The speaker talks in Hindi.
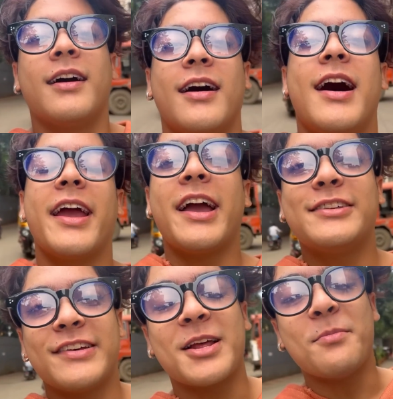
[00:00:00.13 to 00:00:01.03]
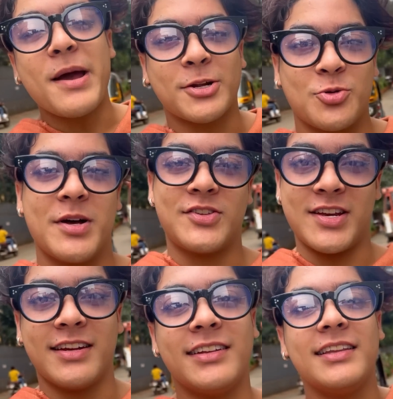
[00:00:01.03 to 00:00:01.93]
Hi guys, welcome back to my
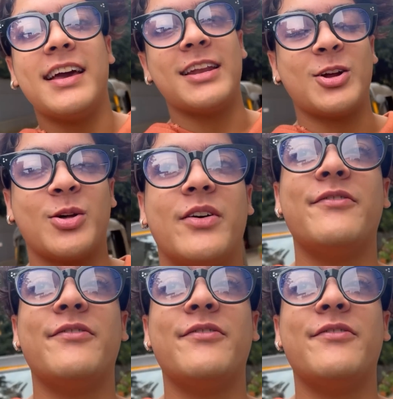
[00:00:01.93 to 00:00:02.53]
channel and another